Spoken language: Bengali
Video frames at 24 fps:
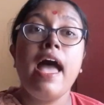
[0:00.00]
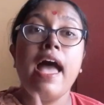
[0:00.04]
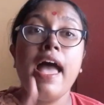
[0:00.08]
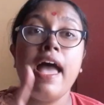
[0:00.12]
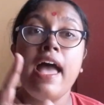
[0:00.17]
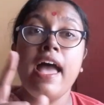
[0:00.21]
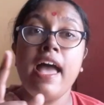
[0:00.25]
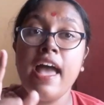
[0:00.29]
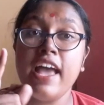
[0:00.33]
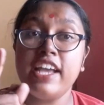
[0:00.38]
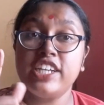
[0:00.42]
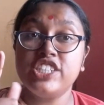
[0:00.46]
হ্যাঁ
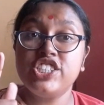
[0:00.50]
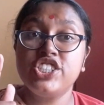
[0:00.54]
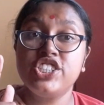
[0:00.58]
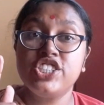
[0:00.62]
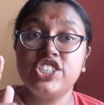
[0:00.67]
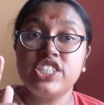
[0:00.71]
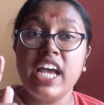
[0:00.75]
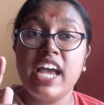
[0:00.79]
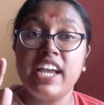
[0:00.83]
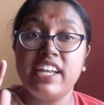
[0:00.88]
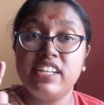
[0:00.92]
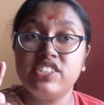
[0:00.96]
হ্যাঁ হ্যাঁ
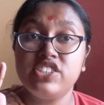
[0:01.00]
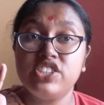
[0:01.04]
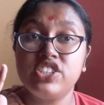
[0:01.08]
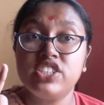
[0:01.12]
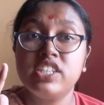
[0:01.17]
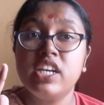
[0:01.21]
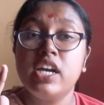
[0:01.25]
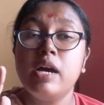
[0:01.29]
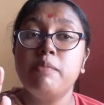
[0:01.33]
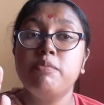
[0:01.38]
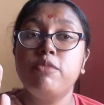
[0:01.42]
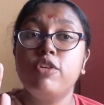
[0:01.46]
সায়েন্স
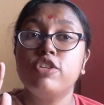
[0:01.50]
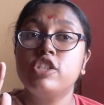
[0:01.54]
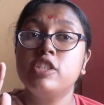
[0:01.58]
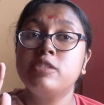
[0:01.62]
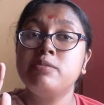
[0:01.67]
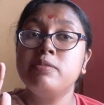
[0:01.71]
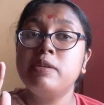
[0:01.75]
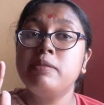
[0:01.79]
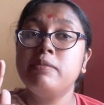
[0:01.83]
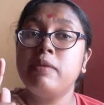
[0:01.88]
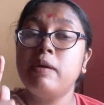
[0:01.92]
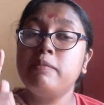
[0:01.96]

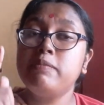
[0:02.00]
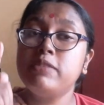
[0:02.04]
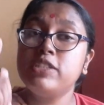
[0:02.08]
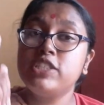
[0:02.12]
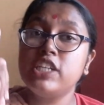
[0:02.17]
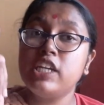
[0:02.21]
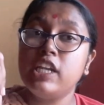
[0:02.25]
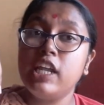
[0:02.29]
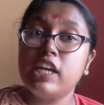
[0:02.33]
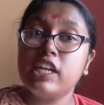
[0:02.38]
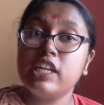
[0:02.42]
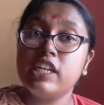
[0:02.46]
প্রথমে মা
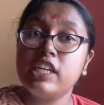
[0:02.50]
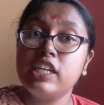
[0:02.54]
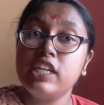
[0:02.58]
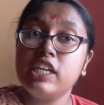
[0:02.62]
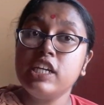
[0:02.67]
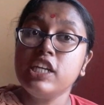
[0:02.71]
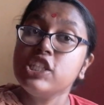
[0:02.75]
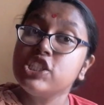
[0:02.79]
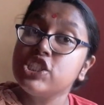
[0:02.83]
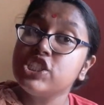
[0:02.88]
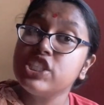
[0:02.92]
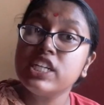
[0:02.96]

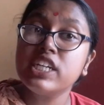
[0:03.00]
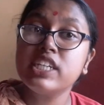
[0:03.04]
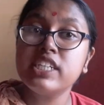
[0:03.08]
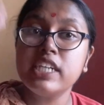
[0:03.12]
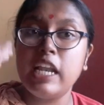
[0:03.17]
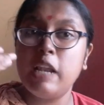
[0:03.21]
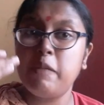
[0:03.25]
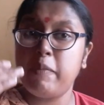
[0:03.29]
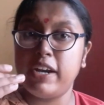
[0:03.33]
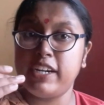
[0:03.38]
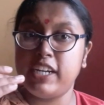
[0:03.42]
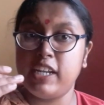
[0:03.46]
বিশালাক্ষী
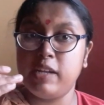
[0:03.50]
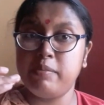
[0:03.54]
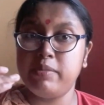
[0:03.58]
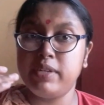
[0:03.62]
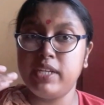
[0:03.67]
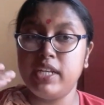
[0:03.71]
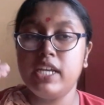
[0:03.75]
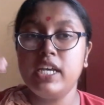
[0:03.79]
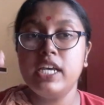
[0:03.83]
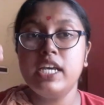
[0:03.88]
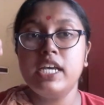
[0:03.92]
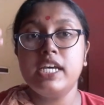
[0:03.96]
সিগনাল
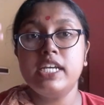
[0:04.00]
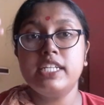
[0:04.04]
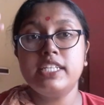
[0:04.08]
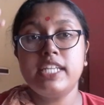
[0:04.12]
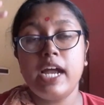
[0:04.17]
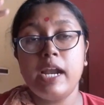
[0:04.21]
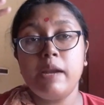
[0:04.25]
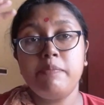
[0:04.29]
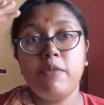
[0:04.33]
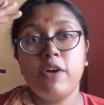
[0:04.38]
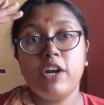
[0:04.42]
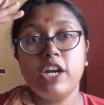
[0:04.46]
পাঠাবে
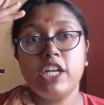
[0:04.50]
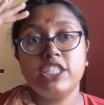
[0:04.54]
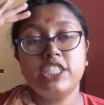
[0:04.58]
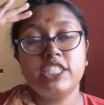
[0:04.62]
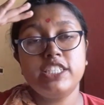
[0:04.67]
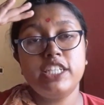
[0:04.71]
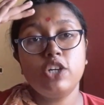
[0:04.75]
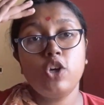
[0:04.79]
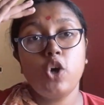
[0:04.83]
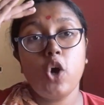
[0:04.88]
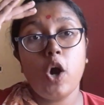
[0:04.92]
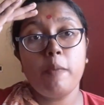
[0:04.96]
তারপরে
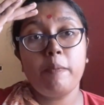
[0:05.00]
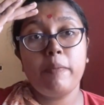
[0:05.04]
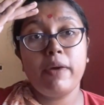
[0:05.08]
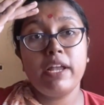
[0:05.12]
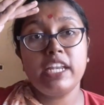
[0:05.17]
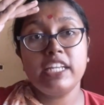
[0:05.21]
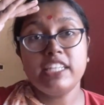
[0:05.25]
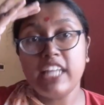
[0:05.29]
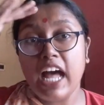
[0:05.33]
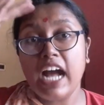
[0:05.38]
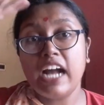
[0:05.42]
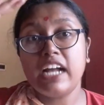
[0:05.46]
সেটা
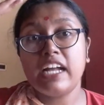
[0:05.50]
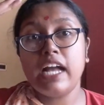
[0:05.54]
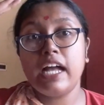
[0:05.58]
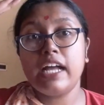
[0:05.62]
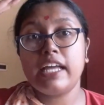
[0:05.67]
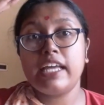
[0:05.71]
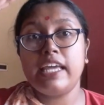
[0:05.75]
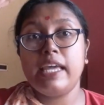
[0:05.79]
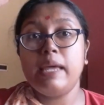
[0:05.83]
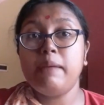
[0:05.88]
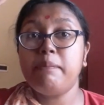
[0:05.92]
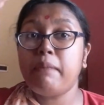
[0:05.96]
কপালে
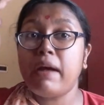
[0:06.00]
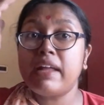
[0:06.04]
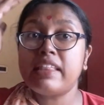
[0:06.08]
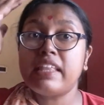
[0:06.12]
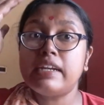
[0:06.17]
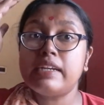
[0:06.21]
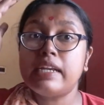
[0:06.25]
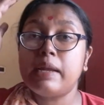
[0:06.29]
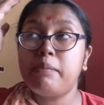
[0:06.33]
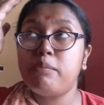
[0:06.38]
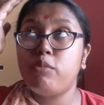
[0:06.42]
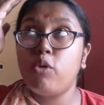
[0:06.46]
ধাক্কা খেয়ে
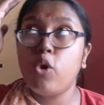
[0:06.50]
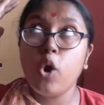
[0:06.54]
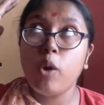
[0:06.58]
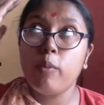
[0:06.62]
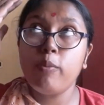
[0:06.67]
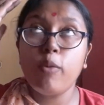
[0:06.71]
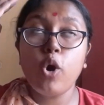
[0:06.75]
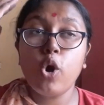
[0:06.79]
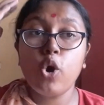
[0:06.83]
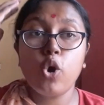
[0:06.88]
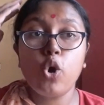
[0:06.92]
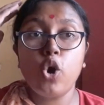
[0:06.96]
মাথাটা ভো
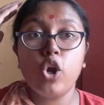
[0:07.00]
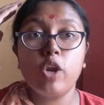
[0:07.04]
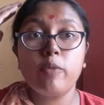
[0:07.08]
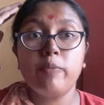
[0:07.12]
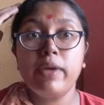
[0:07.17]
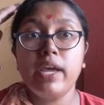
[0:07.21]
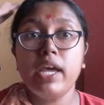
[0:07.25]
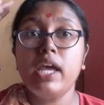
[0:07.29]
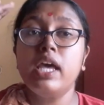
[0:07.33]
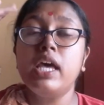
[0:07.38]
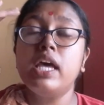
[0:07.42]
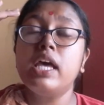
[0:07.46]
ভো
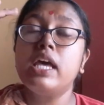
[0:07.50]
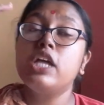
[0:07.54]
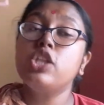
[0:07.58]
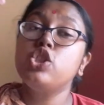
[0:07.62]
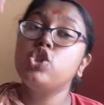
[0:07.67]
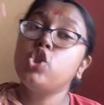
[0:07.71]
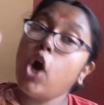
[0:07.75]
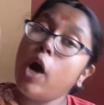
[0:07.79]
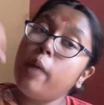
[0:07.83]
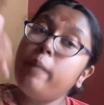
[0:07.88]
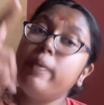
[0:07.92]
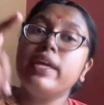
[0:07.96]
করবে
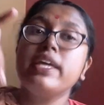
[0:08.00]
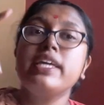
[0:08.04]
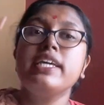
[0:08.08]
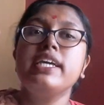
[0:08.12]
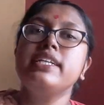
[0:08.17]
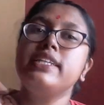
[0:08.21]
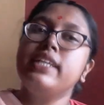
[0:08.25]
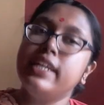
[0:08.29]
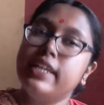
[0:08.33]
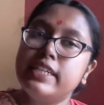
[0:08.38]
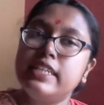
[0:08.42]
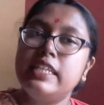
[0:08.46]
তবে
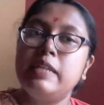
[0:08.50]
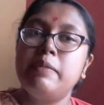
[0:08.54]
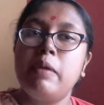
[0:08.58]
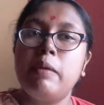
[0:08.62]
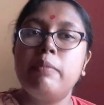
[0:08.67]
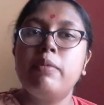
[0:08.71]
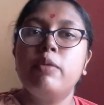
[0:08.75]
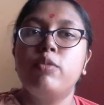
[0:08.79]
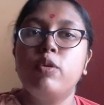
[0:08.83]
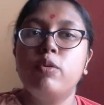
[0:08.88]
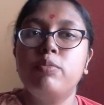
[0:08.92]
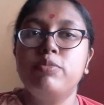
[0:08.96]
গিয়ে দেখতে
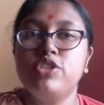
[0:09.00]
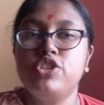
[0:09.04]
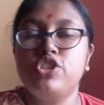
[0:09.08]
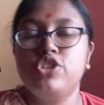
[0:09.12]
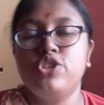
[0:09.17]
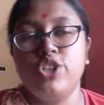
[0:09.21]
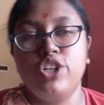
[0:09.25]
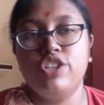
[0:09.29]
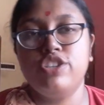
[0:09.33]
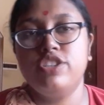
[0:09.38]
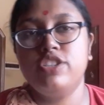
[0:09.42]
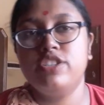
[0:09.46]
পাবো
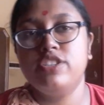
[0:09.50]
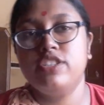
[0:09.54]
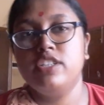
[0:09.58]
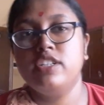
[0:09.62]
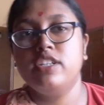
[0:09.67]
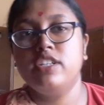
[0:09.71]
ভবিষ্যৎ